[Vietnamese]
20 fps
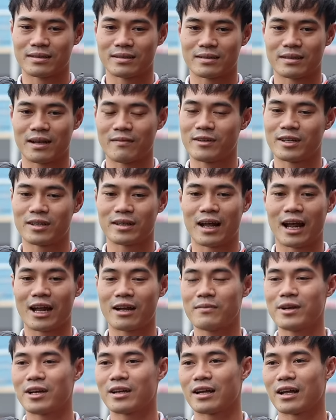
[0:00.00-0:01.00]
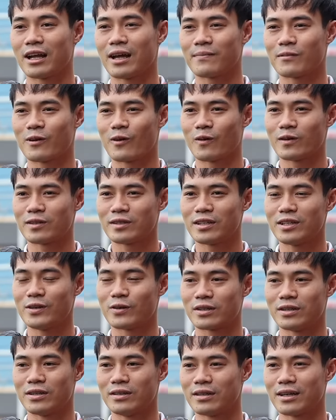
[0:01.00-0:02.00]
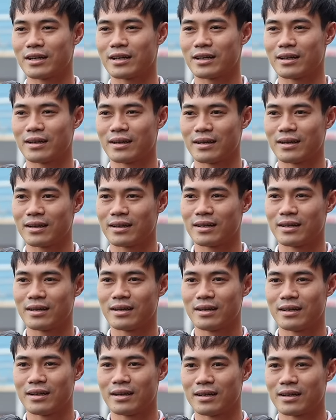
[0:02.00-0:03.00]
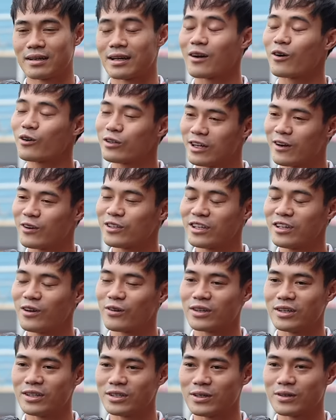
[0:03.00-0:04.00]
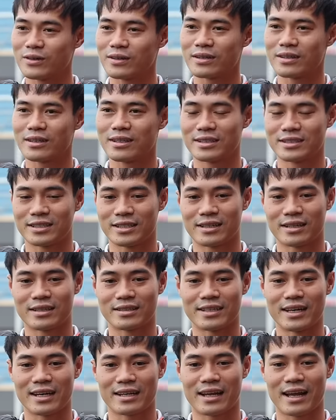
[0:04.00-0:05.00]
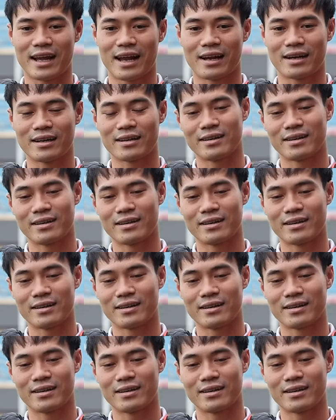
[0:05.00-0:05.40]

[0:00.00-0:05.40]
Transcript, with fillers: tại vì anh biết là em có rất nhiều thứ để đã có đã có rất nhiều thứ rồi, nên chỉ cần nhẹ nhàng,